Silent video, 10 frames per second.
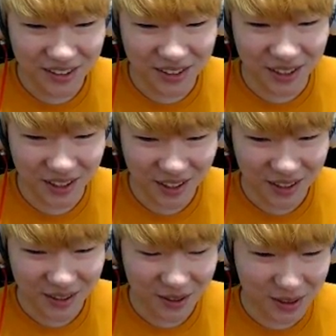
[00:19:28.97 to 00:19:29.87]
자,
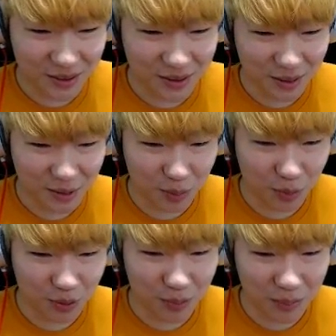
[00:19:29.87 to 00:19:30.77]
이 사람에서
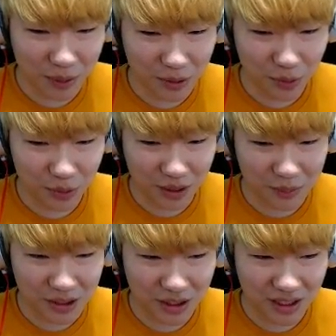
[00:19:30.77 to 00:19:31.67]
못만 뺏어오고
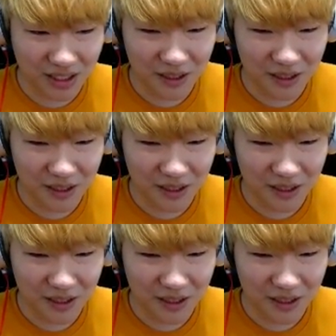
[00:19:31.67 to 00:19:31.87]
갑시다